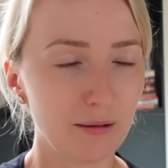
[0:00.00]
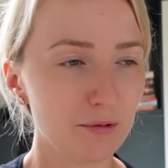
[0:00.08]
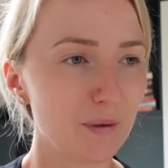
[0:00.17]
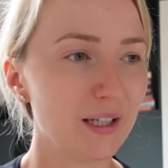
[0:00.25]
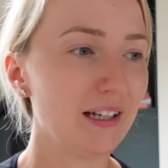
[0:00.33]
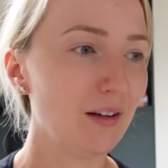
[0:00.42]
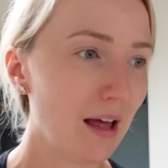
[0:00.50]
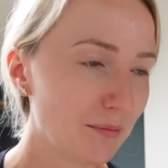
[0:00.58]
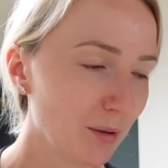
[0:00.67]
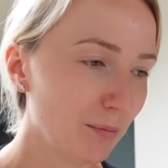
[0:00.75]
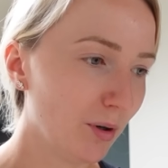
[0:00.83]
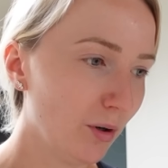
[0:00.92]
habe ich mir den Arm
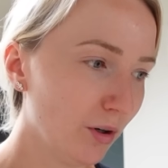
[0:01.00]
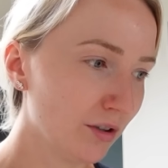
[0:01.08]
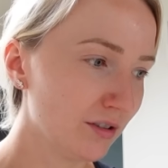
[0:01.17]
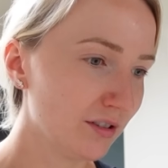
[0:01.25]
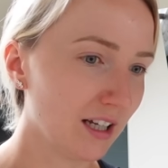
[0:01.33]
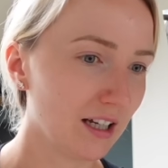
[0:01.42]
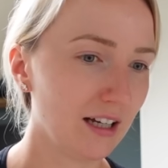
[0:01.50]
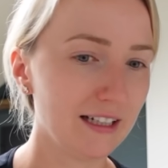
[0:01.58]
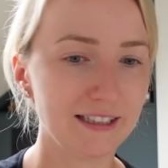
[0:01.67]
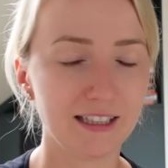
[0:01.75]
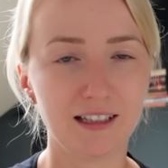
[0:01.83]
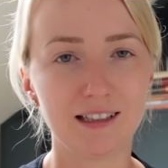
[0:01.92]
gebrochen. Da hatte
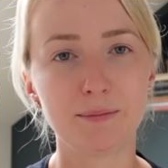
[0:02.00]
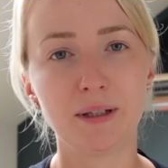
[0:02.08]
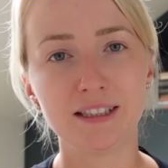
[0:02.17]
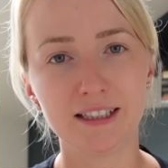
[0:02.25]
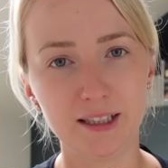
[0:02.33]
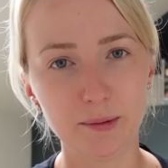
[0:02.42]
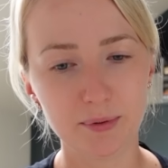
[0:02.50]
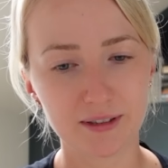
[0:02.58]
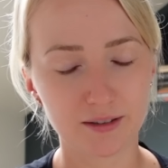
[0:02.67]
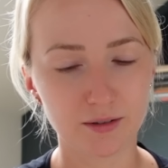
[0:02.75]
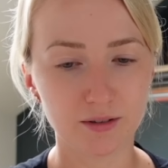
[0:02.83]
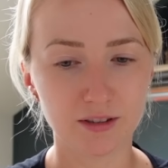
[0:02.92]
ich dann erstmal einen
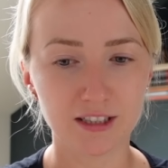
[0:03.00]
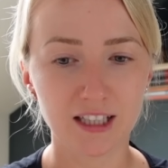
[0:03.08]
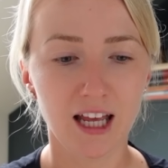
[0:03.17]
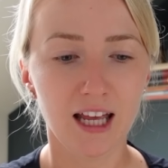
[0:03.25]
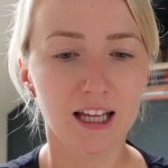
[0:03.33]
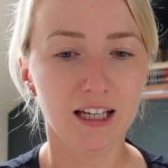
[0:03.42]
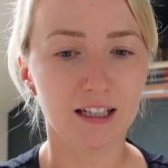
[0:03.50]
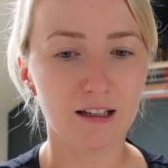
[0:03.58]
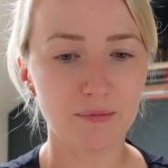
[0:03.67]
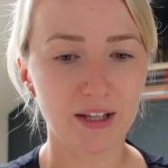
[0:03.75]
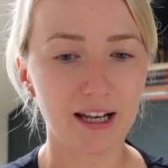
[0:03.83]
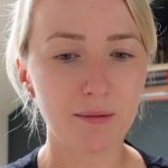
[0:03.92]
Gips und
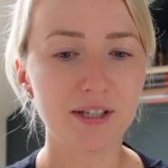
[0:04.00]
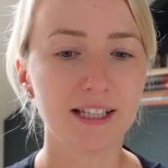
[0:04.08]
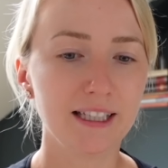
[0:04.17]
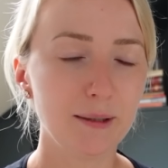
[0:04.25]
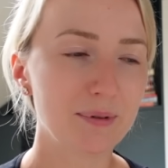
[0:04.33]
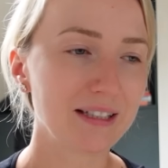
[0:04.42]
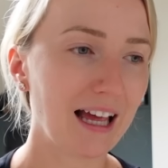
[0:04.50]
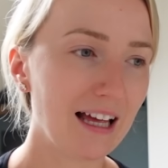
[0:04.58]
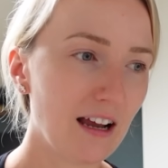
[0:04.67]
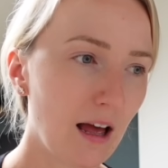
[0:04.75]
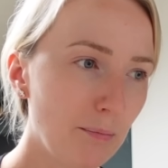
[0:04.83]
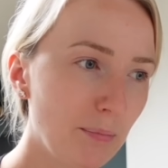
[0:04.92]
ähm, dann habe ich den Gips
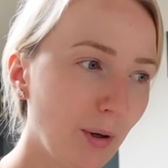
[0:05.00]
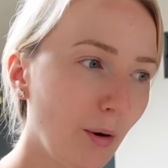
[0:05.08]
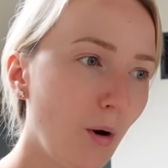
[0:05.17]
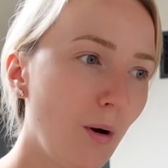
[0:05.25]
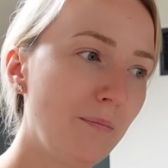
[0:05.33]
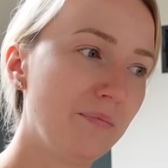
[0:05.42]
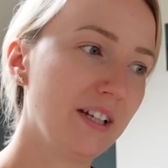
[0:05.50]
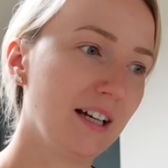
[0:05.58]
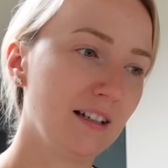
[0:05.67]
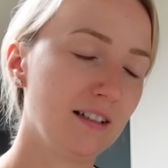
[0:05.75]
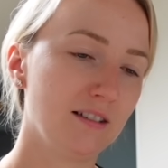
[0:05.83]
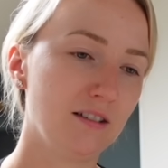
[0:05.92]
gerade abbekommen.
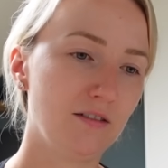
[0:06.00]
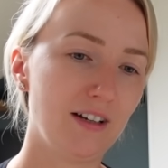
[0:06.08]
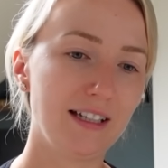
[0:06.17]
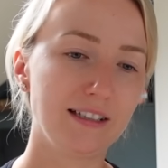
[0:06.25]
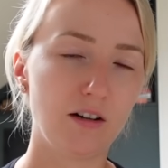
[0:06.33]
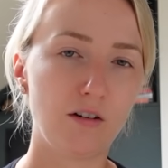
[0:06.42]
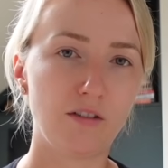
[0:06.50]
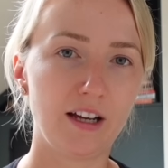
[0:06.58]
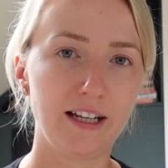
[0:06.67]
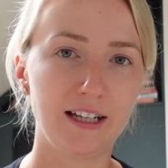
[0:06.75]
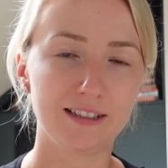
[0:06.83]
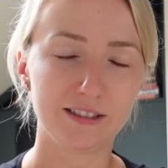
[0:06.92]
Dann äh, war ich auf
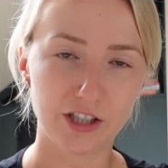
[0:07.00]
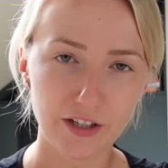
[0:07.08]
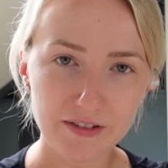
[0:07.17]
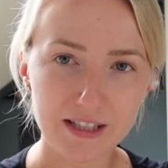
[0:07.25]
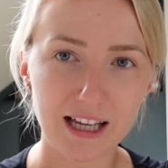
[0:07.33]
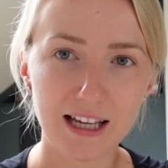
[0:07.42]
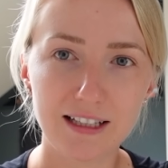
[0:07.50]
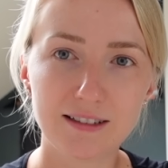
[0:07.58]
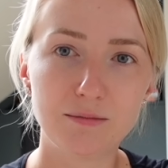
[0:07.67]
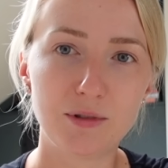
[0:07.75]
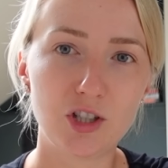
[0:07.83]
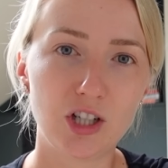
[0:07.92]
einer Geschäftsreise mit